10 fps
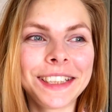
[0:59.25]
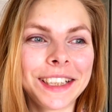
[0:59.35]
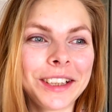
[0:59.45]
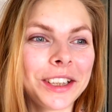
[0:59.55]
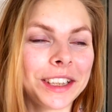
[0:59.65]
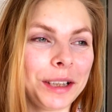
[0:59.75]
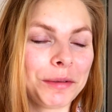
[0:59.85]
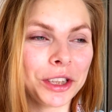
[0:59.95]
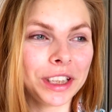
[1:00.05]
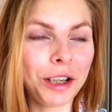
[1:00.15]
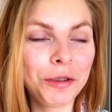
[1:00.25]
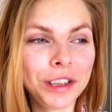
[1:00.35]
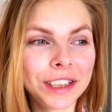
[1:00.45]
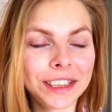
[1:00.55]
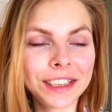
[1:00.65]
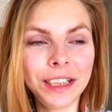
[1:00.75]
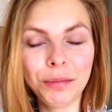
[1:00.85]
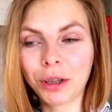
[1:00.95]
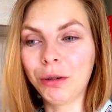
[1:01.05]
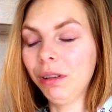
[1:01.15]
Сережка там уже на улице с
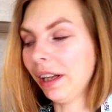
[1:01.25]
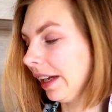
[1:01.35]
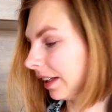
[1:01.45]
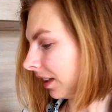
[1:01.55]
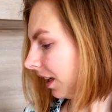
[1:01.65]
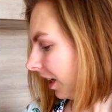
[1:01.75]
ними гуляет.